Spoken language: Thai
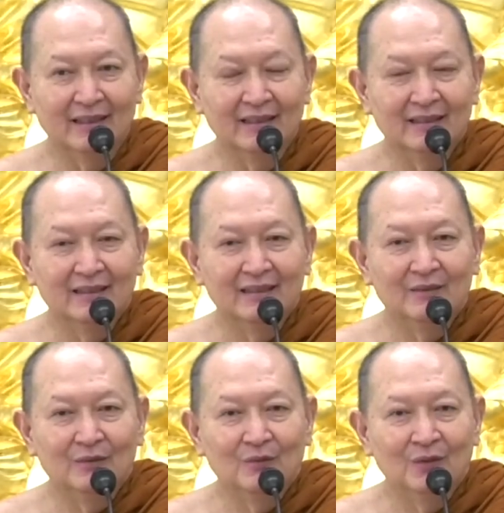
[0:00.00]
นะ
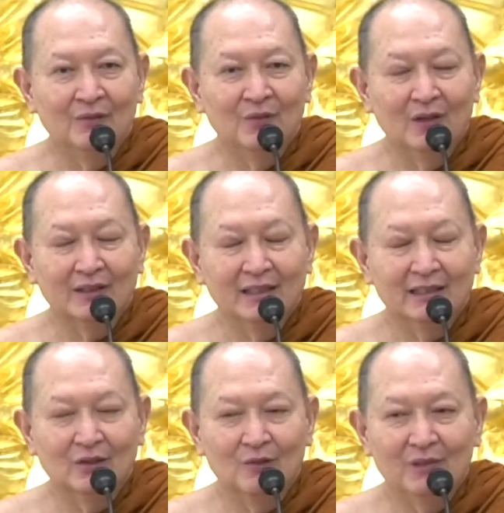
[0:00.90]
พวกที่
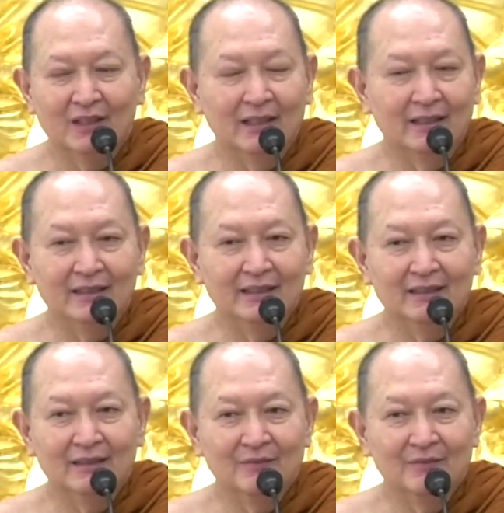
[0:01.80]
กระทบอะไรที่